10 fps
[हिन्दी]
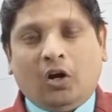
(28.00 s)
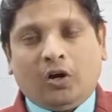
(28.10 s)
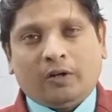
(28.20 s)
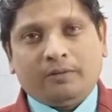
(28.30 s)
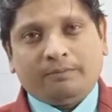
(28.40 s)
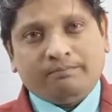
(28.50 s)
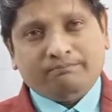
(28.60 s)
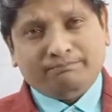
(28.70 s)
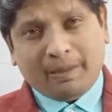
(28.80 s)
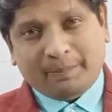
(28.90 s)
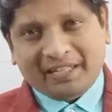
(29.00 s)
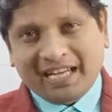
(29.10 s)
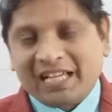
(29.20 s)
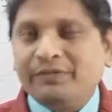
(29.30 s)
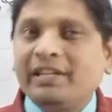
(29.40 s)
और मैं
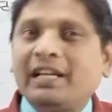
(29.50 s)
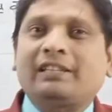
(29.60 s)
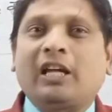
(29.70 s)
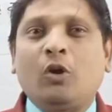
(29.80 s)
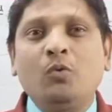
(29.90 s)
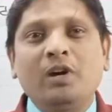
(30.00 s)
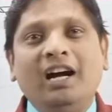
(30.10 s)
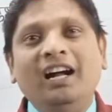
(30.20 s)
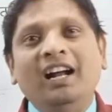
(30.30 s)
प्रयास भी करता रहूंगा